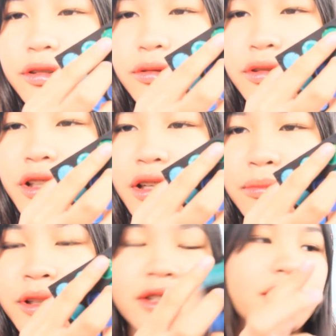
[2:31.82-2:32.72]
Konti
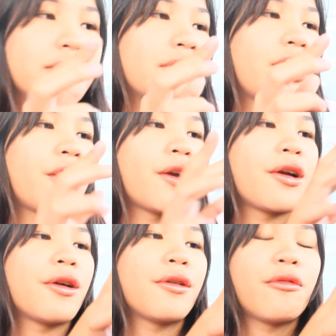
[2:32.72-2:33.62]
naman din.
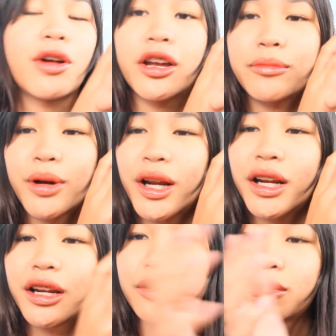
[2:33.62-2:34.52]
Huwag kayong mag-alala,